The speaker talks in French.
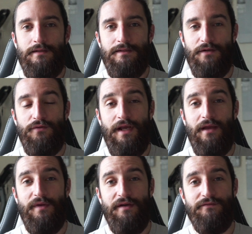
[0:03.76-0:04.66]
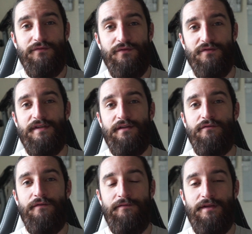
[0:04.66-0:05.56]
Salut les gars bienvenue dans cette
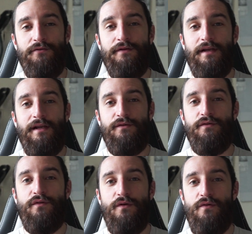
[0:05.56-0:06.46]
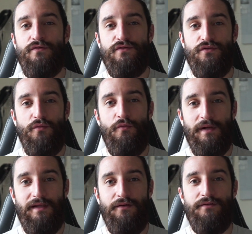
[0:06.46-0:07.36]
nouvelle vidéo. Il y a quelques temps sur mon
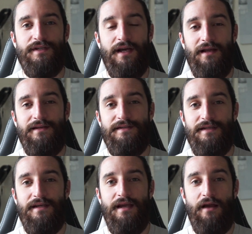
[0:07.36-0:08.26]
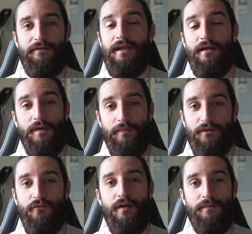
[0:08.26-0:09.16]
Patreon, j'ai réalisé avec un de mes
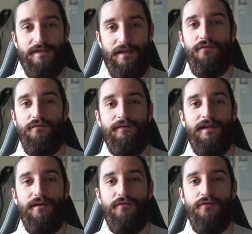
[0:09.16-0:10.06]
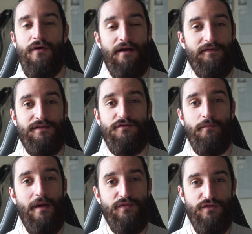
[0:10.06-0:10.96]
patrons, un de mes amis, une vidéo avec ce
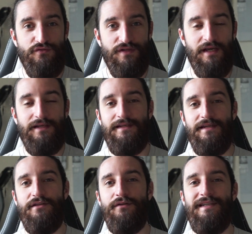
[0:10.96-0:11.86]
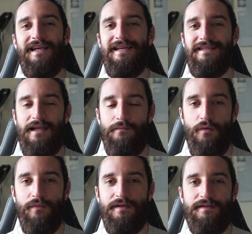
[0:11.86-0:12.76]
même sujet qui est sorti
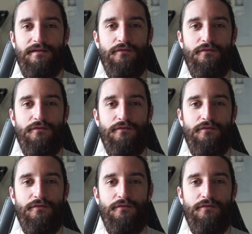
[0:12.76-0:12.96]
extrêmement bien. C'était une